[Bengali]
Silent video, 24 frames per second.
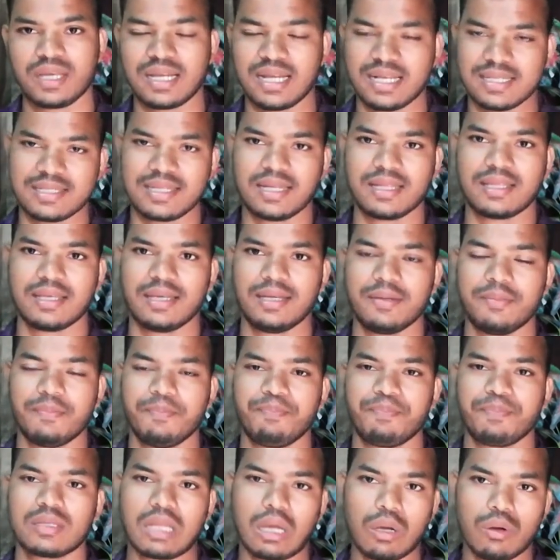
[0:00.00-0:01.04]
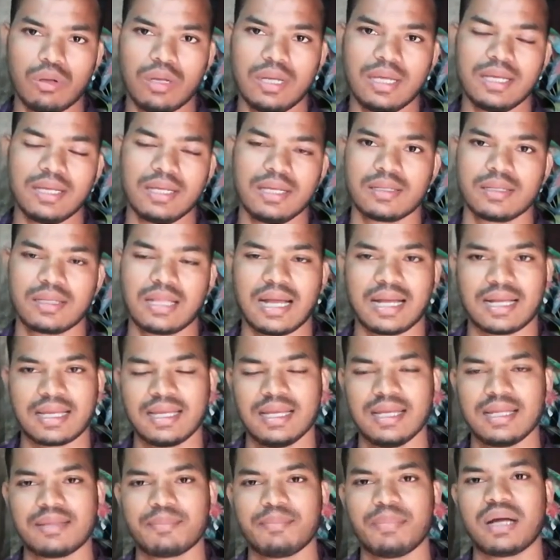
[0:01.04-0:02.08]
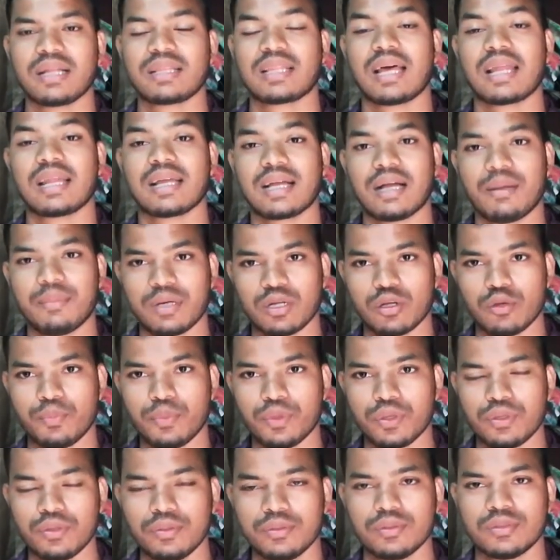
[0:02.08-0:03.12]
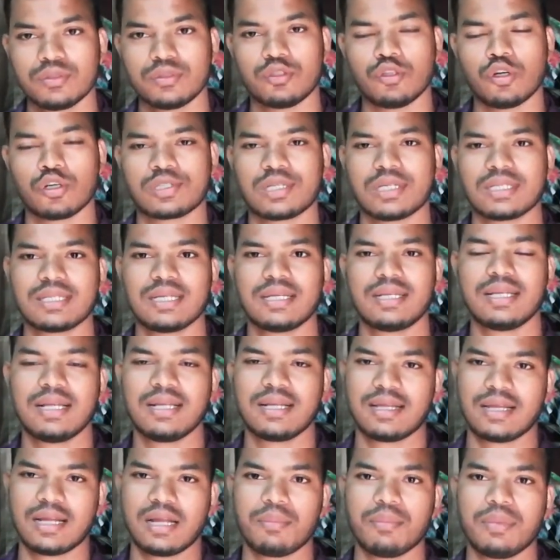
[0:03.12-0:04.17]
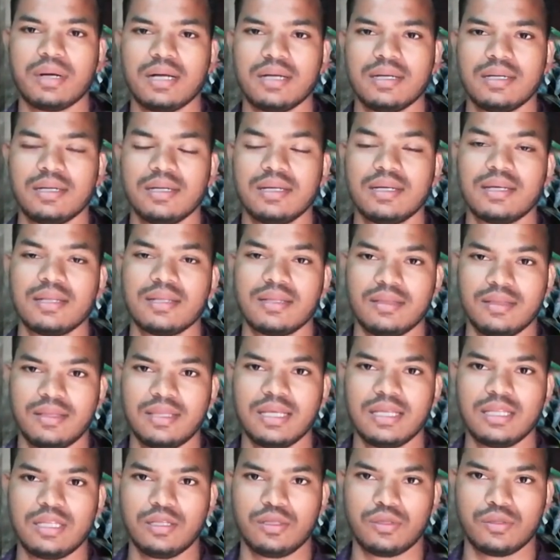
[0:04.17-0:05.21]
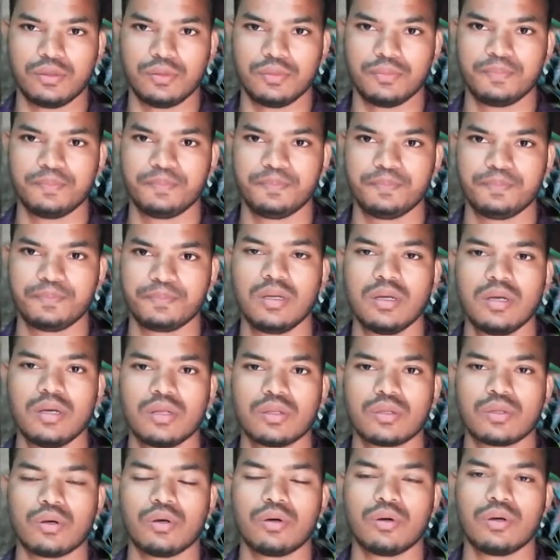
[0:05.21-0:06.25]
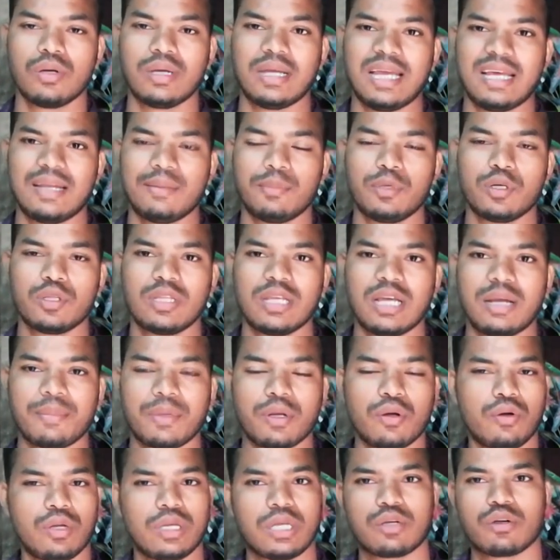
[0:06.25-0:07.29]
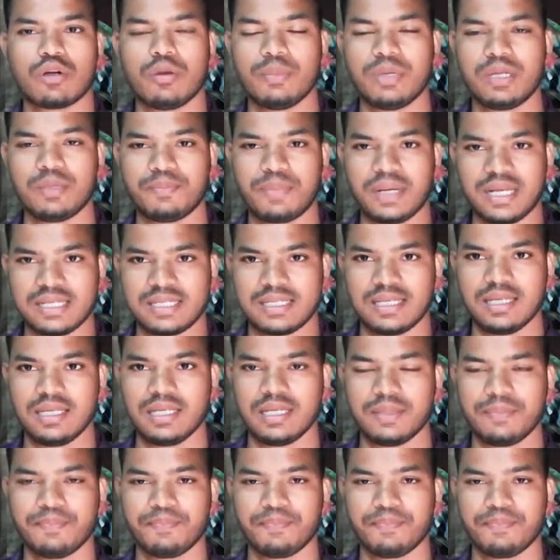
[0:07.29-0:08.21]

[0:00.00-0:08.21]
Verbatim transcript: রাস্তাতে তাহলে তাকে তারা কামার ওপর দশ হাজার রিয়াল গ্রামা দিয়ে দিত তো এর মধ্যে আমরা অনেক কমেন্ট পাইছি